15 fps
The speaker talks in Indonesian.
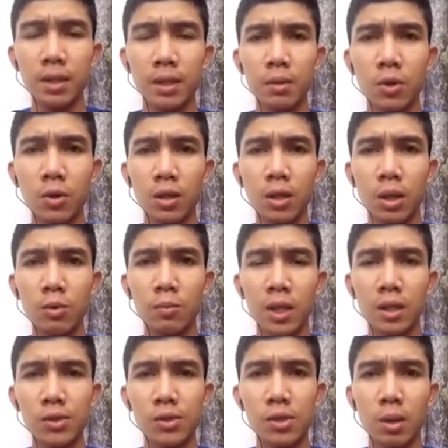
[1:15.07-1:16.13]
Partai Demokrat
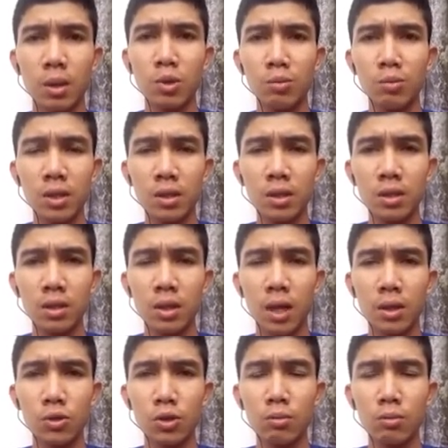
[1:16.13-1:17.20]
Kabupaten Sukabumi
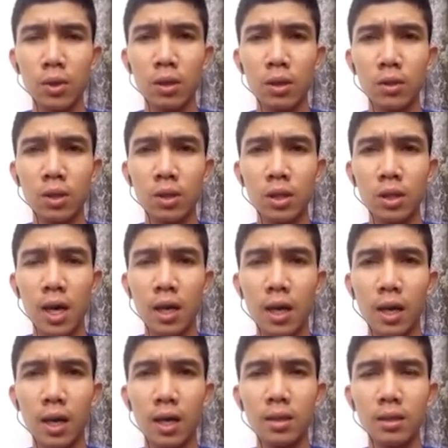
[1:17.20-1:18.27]
langsung mengikuti
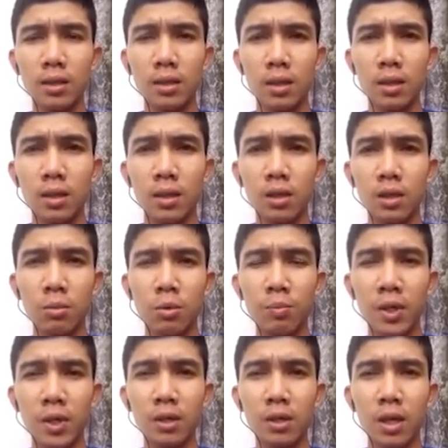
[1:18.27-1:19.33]
arahan ataupun
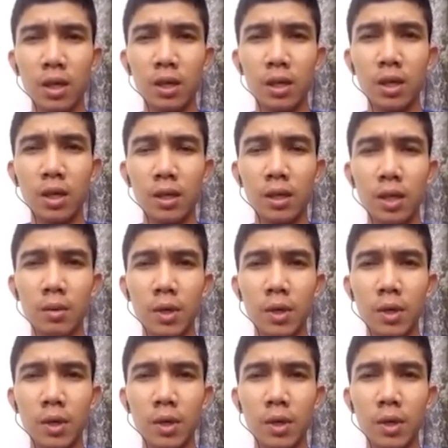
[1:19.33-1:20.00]
perintah dari